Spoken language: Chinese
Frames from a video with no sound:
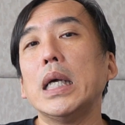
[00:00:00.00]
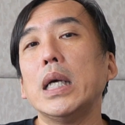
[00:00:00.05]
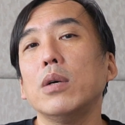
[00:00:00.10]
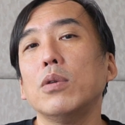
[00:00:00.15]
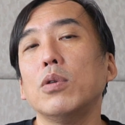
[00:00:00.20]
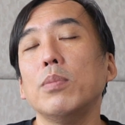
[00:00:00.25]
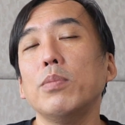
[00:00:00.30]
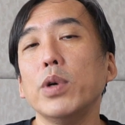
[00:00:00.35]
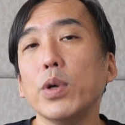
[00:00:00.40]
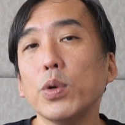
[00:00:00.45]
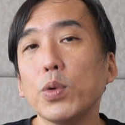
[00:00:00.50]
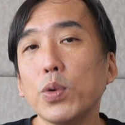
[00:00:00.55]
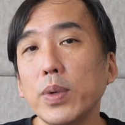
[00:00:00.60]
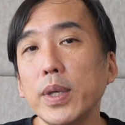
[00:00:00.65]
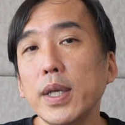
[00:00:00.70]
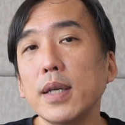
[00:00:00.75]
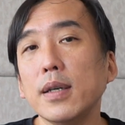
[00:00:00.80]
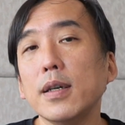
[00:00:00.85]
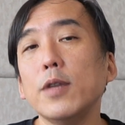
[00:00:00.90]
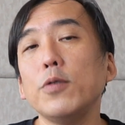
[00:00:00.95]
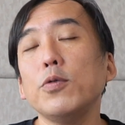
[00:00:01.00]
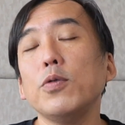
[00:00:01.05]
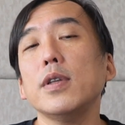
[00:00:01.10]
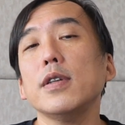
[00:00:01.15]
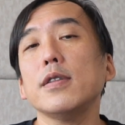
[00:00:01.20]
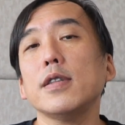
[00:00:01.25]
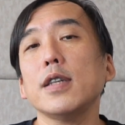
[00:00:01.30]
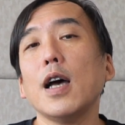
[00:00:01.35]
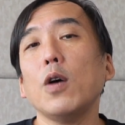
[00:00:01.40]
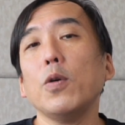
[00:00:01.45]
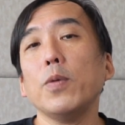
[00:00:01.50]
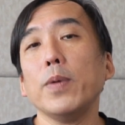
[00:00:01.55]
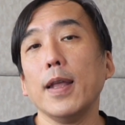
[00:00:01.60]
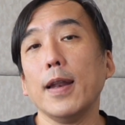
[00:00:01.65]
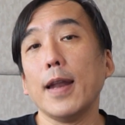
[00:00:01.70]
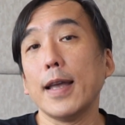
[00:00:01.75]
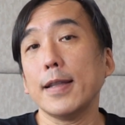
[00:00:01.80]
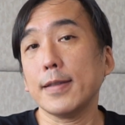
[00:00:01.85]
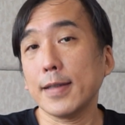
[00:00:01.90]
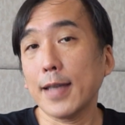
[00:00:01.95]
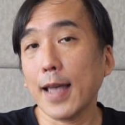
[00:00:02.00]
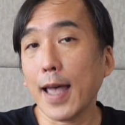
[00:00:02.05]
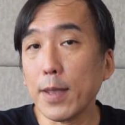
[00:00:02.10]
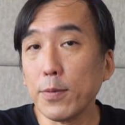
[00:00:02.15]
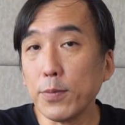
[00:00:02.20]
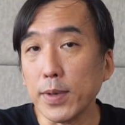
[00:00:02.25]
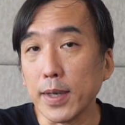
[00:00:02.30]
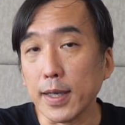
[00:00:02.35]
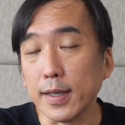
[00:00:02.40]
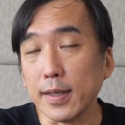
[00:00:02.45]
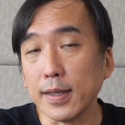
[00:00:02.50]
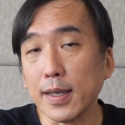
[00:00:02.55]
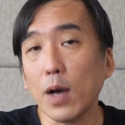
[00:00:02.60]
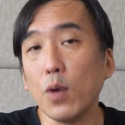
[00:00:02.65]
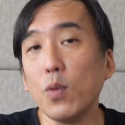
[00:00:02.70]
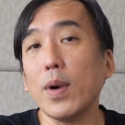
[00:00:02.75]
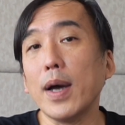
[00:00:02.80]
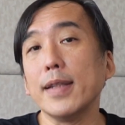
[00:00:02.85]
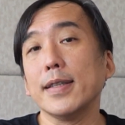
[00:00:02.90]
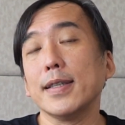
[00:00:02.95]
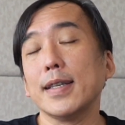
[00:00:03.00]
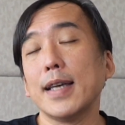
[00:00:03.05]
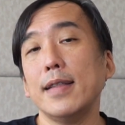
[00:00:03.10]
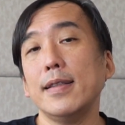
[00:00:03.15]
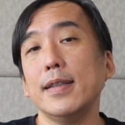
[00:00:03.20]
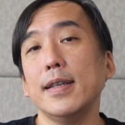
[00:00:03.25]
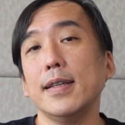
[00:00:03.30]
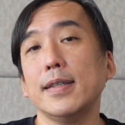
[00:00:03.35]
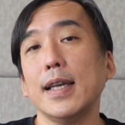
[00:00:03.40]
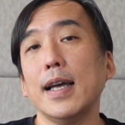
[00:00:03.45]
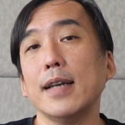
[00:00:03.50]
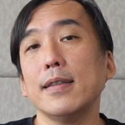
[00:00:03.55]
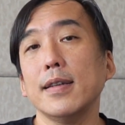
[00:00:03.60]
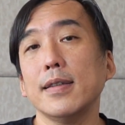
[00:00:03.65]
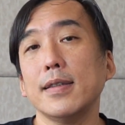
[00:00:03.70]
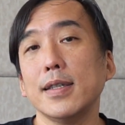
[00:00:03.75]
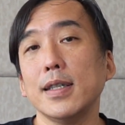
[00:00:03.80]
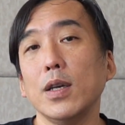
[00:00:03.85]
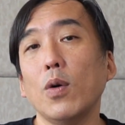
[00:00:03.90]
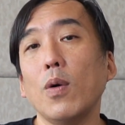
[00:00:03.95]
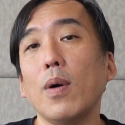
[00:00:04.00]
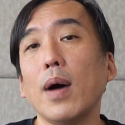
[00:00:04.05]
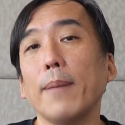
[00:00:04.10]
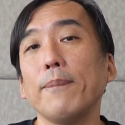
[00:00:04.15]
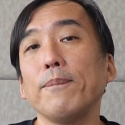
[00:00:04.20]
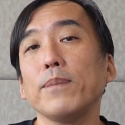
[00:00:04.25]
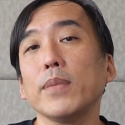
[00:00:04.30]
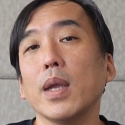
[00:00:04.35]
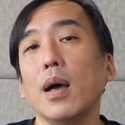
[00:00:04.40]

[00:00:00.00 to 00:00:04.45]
我们会鼓励更多的教会来参与营养晚餐的这样的计划，